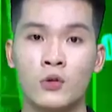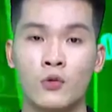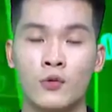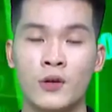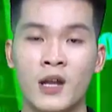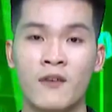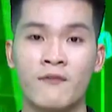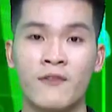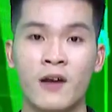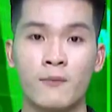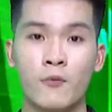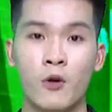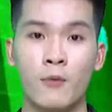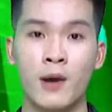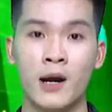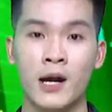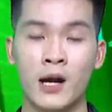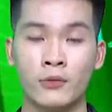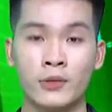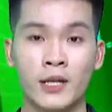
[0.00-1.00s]
dù đang vào mùa
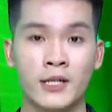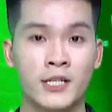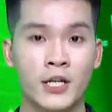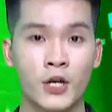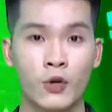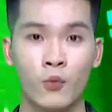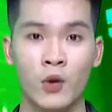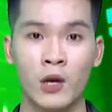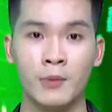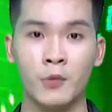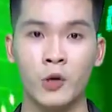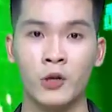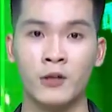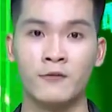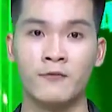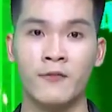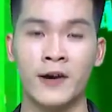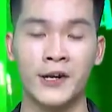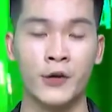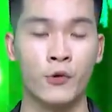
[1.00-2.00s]
báo cáo tài chính quý 1
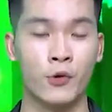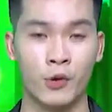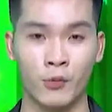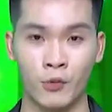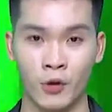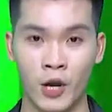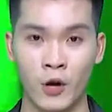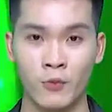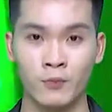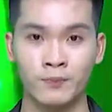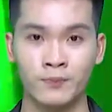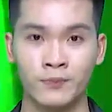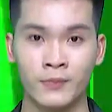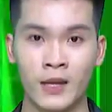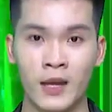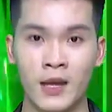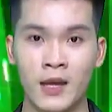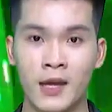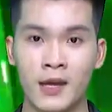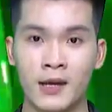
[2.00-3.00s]
và đầu cũng có đông.
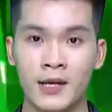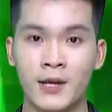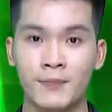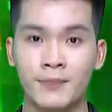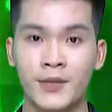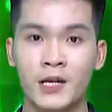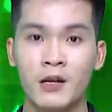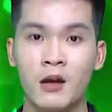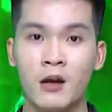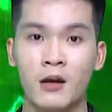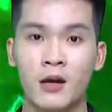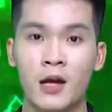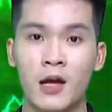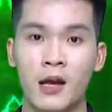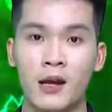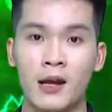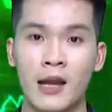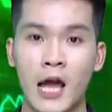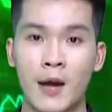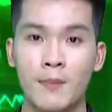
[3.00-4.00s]
Điểm tích cực
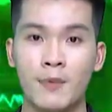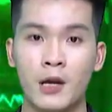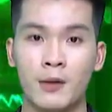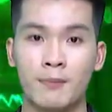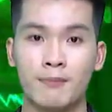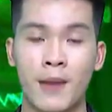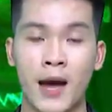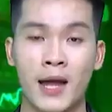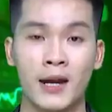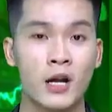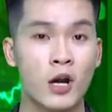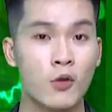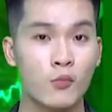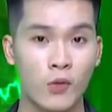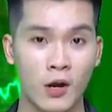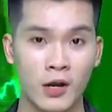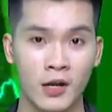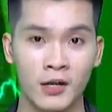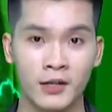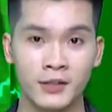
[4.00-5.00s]
là áp lực bán
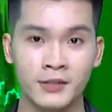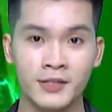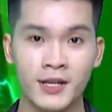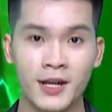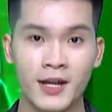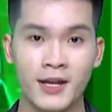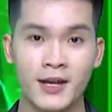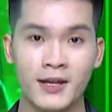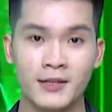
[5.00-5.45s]
không quá lớn,